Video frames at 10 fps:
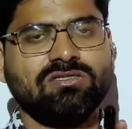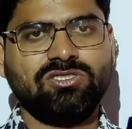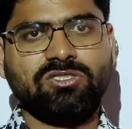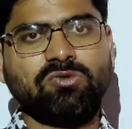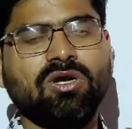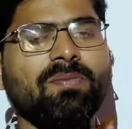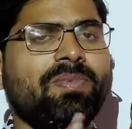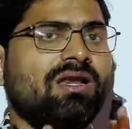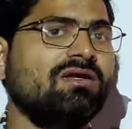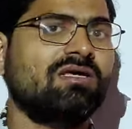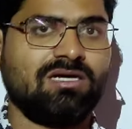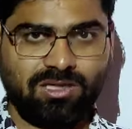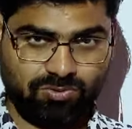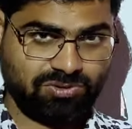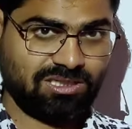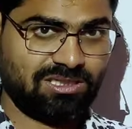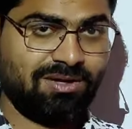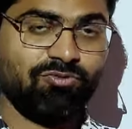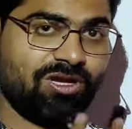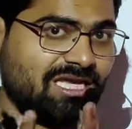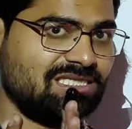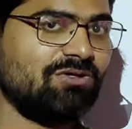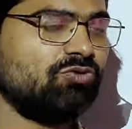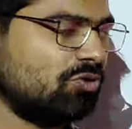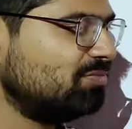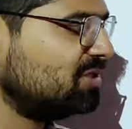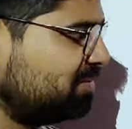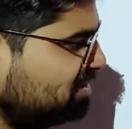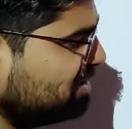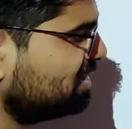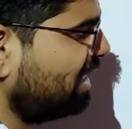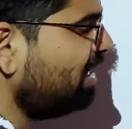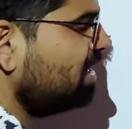चीज़ों का पालन करना होता था वो कैसे उसको हम समझते हैं जरा